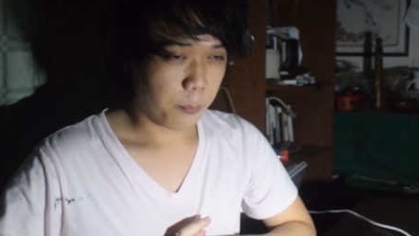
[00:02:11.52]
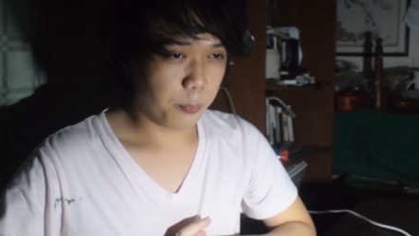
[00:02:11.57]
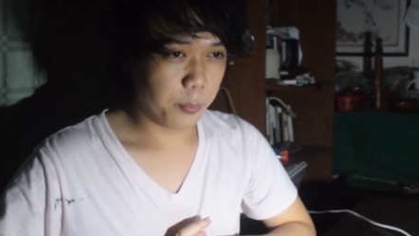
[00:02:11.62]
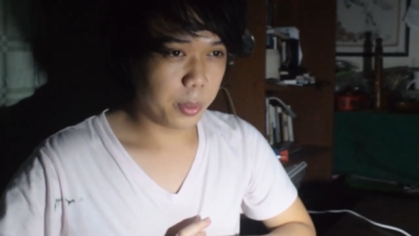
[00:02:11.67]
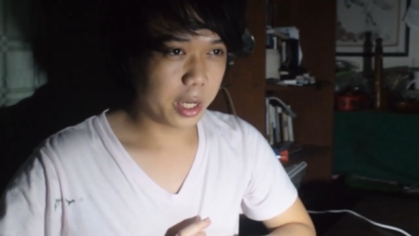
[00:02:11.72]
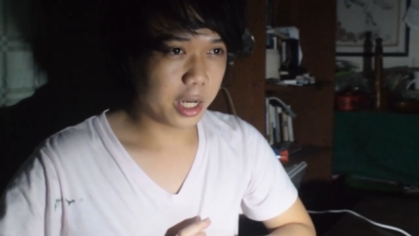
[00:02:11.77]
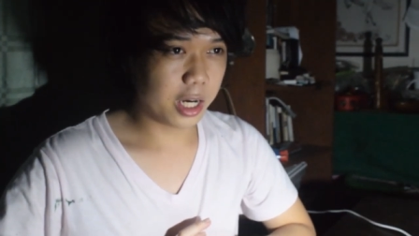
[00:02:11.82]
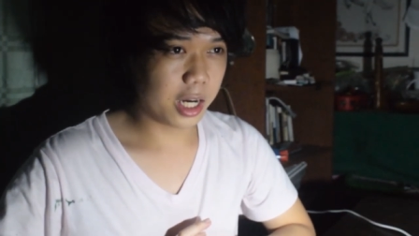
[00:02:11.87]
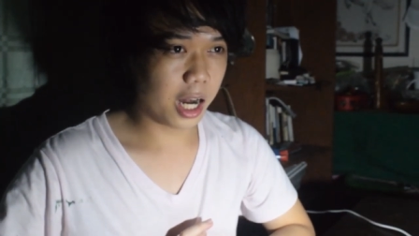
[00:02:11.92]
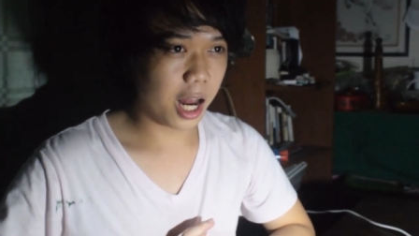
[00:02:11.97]

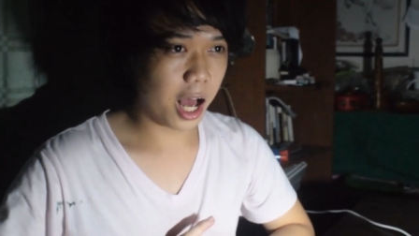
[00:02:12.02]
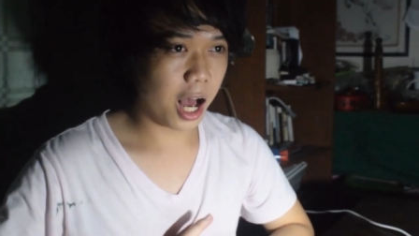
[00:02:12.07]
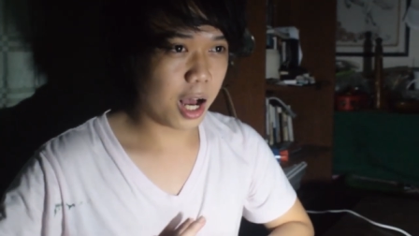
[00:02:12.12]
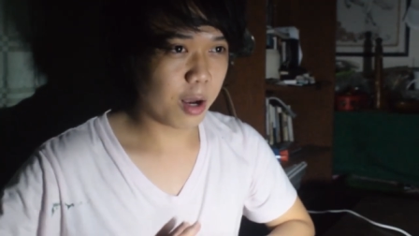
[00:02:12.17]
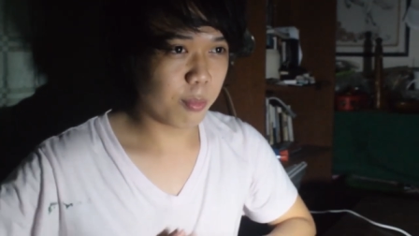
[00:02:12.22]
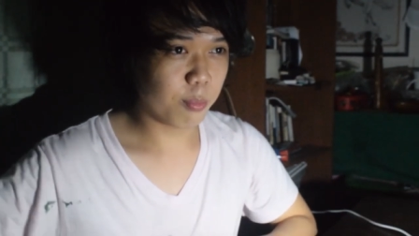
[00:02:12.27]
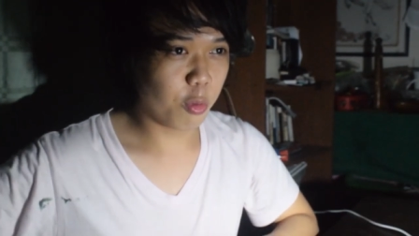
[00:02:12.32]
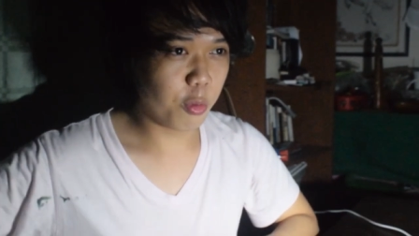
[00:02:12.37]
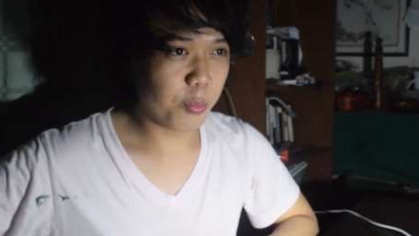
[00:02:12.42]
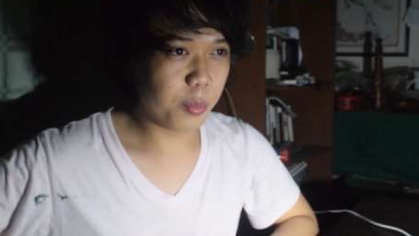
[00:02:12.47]

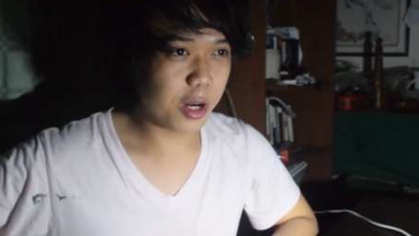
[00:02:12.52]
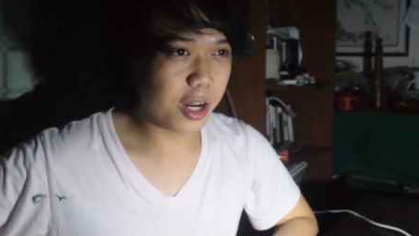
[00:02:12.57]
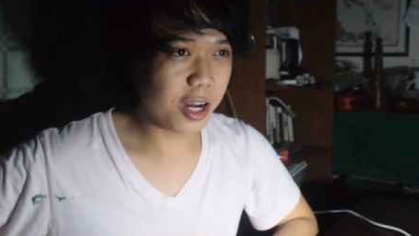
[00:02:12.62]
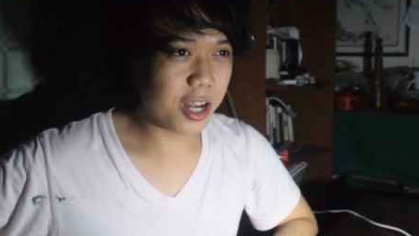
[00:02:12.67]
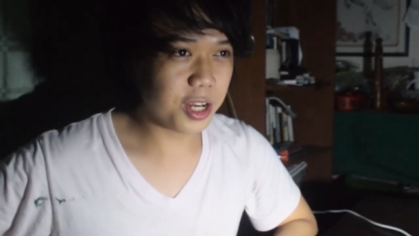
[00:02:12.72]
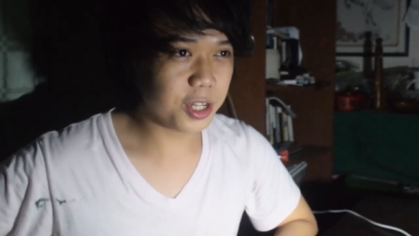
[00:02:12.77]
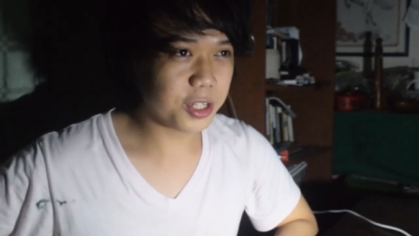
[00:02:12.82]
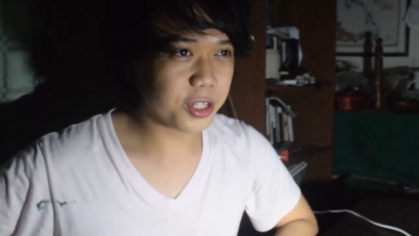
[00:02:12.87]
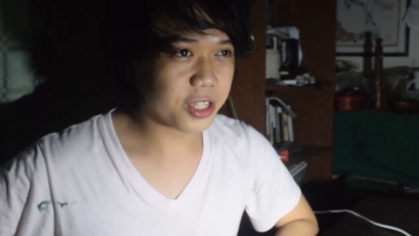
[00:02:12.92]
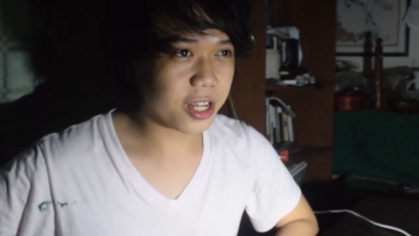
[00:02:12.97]
biglang
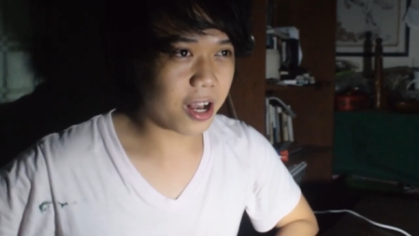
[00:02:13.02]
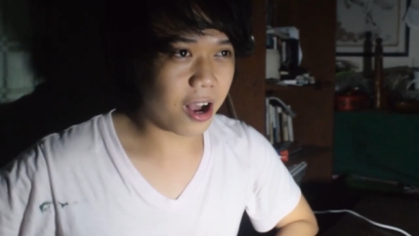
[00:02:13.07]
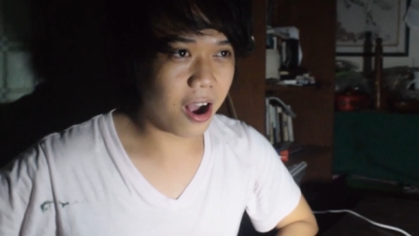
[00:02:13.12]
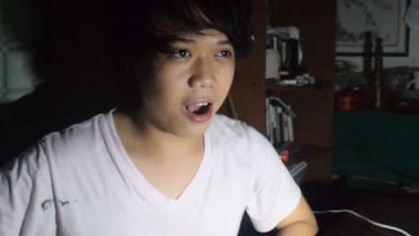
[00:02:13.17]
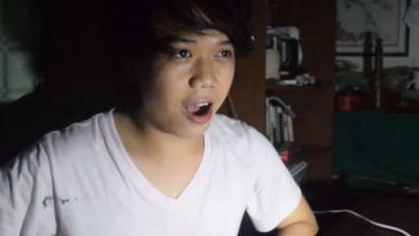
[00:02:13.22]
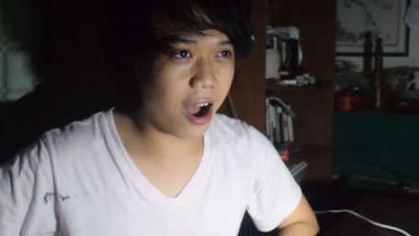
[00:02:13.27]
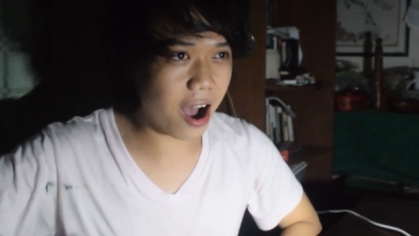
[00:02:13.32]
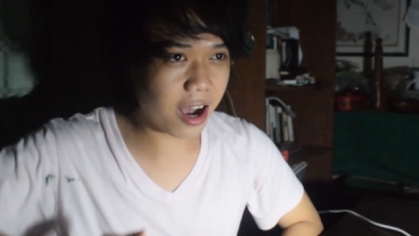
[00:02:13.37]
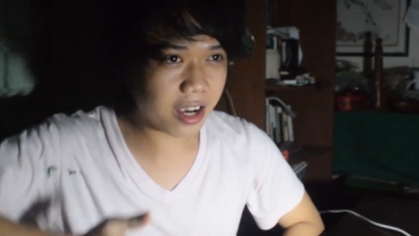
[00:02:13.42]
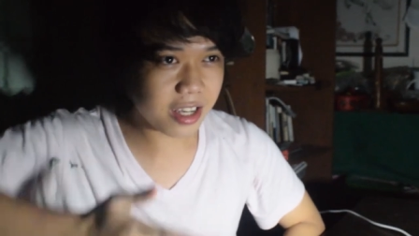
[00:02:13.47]
bumilis
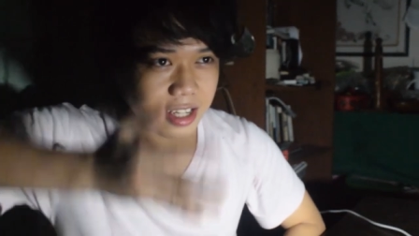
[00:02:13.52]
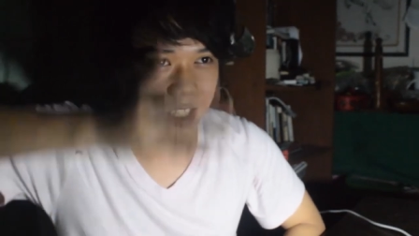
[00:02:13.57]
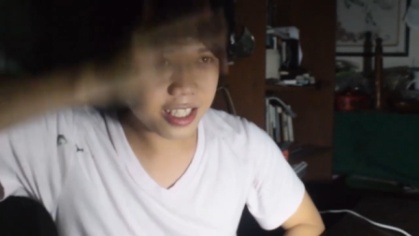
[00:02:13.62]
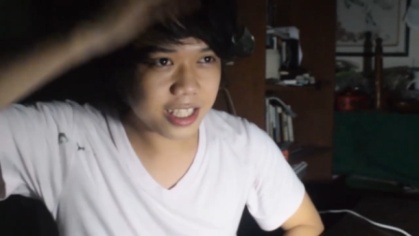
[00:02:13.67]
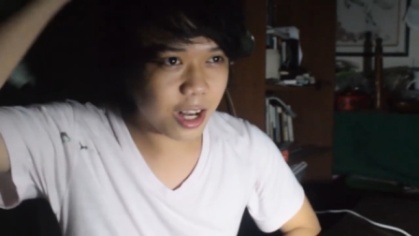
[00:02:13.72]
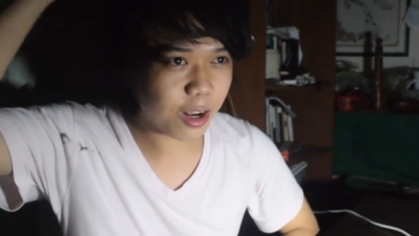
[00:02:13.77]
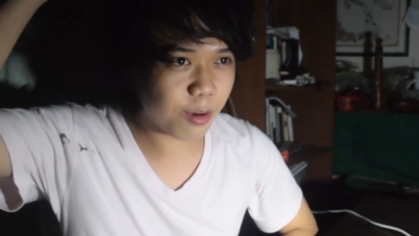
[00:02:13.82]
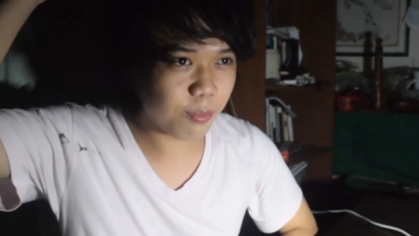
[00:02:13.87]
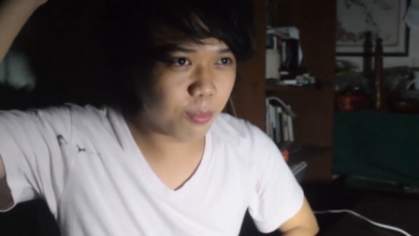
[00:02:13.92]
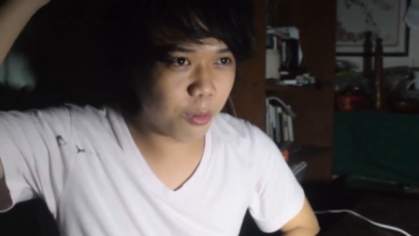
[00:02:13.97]
ang aking
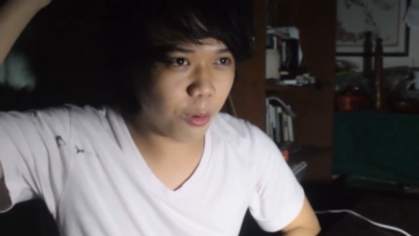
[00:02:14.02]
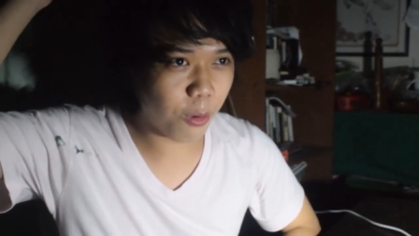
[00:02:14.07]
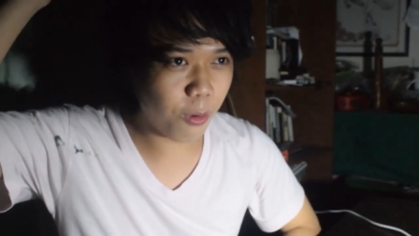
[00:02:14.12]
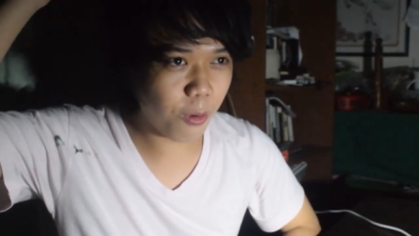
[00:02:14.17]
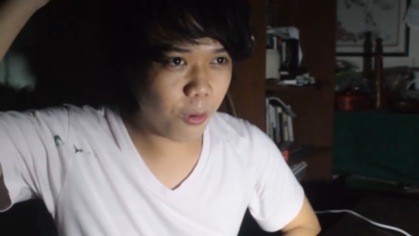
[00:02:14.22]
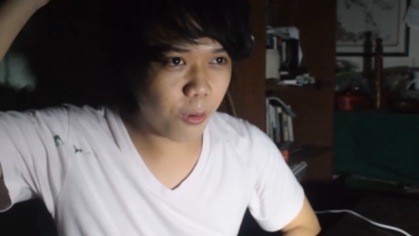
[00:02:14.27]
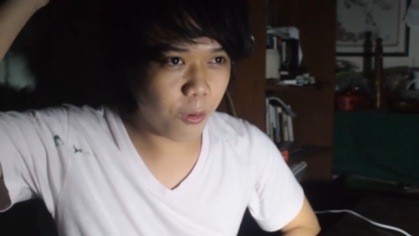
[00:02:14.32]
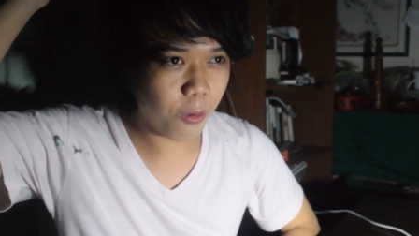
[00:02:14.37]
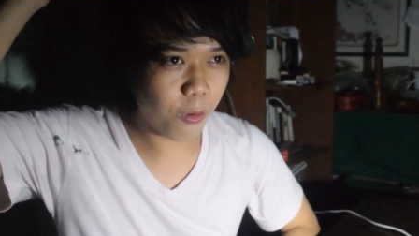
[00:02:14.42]
takbo